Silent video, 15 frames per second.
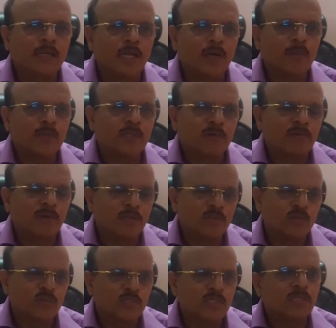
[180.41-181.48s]
లేకపోతే అవన్నీ
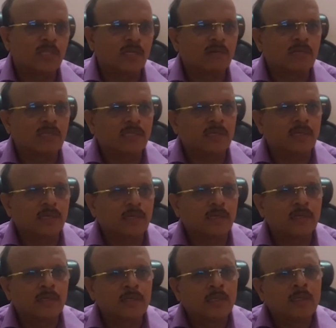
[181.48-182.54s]
చూసిన తర్వాత
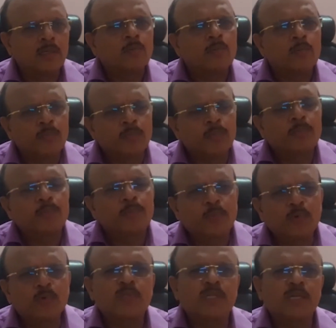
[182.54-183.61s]

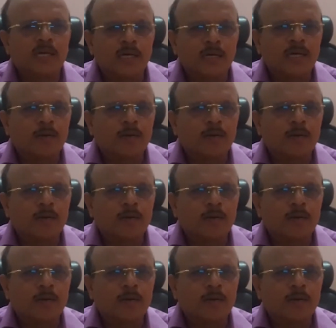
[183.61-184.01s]
పూర్తిగా